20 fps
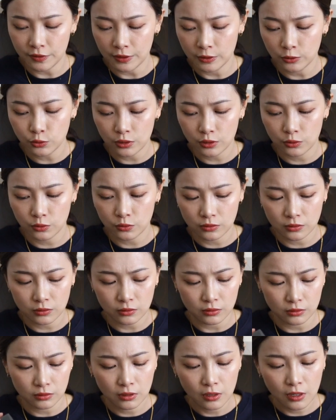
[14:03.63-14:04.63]
粉，所以就
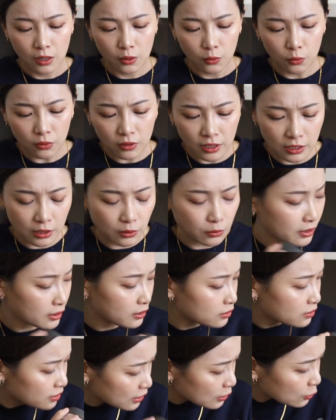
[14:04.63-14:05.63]
是我可能
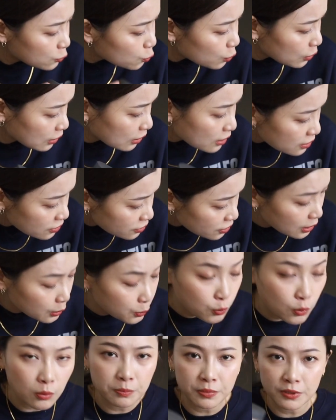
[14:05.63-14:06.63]
会精选一些
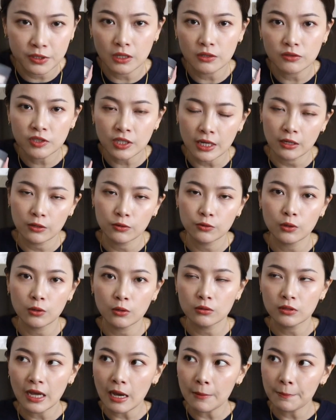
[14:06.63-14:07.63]
我比较常
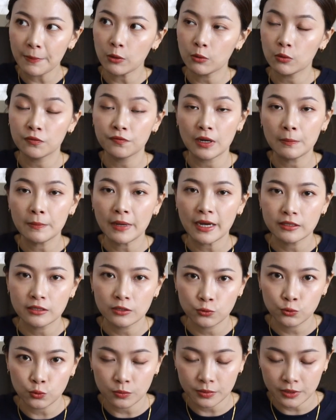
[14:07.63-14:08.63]
用，它被我翻牌
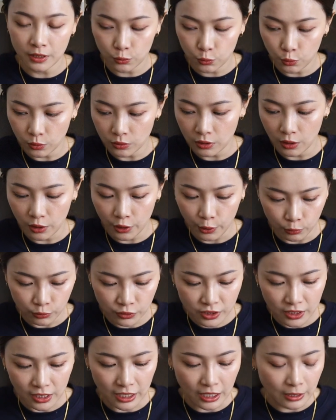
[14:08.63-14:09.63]
次数比较多的留
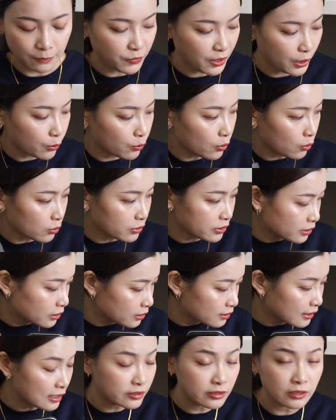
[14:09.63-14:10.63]
下来。那因为我真
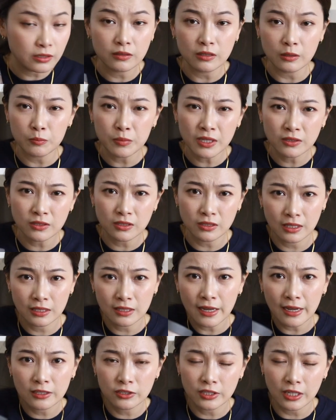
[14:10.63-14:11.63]
的担心影片时
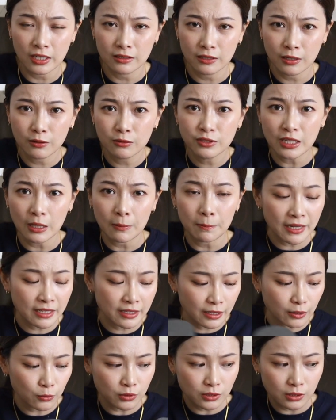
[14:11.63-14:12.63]
间太长，然后讲半
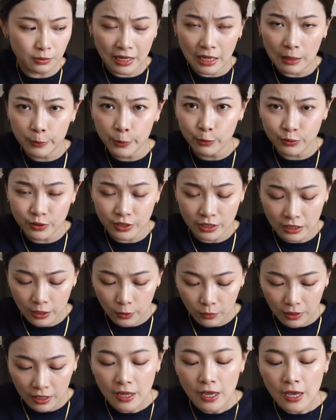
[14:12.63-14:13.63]
天我这边还没有整理
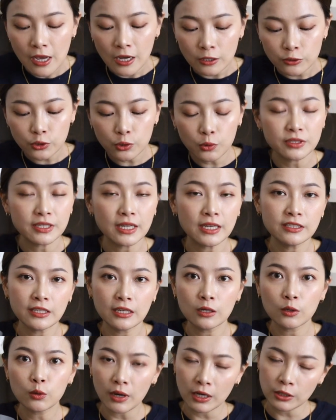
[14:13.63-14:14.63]
完，所以我现在
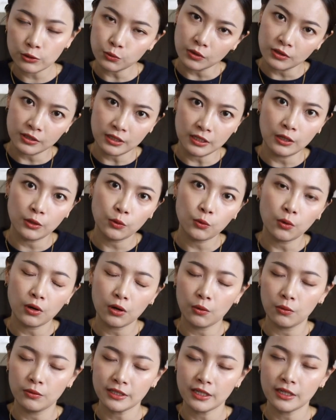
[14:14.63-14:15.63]
先快速的整理过
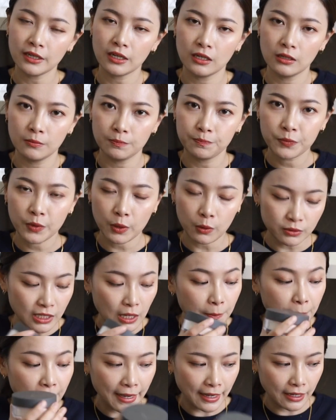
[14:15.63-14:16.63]
后，我再跟我
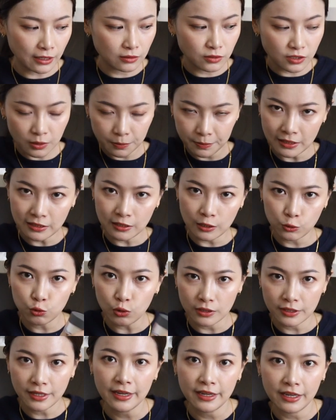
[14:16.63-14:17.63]
再拍这边的
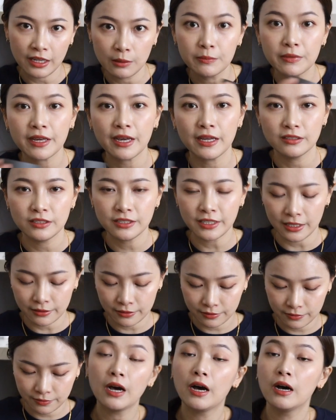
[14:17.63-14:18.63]
状态给你们看。这样
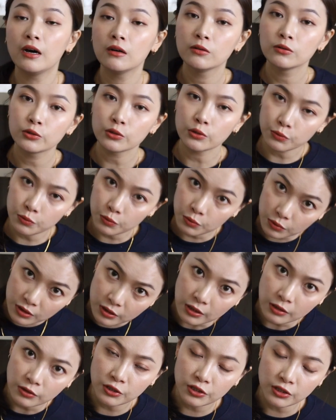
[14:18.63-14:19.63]
好，终于
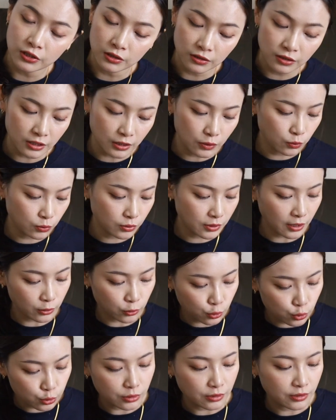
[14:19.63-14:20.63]
正式进入到
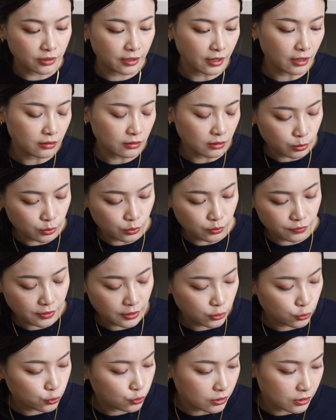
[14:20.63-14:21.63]
唇膏的部
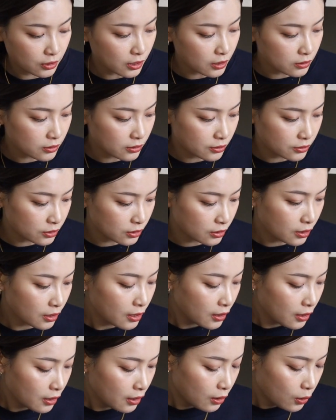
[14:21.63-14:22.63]
分，唇膏真的是。
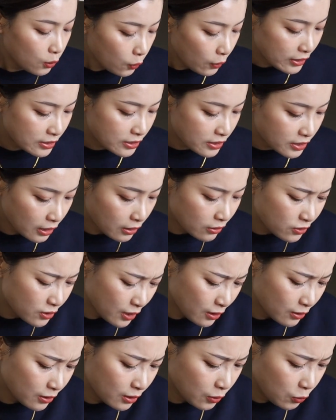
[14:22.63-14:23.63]
乱糟
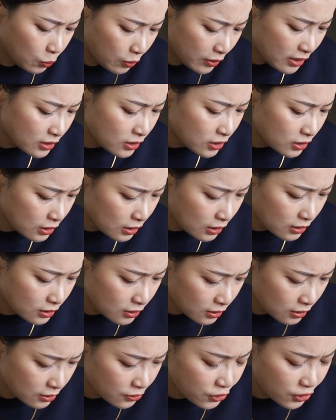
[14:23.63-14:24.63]
糟的，我一支一
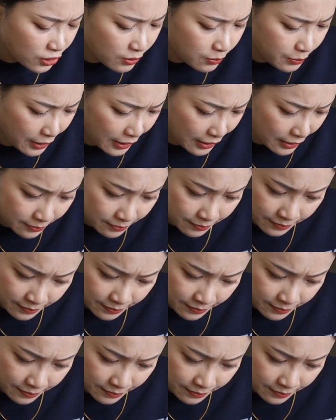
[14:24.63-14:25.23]
支试吗？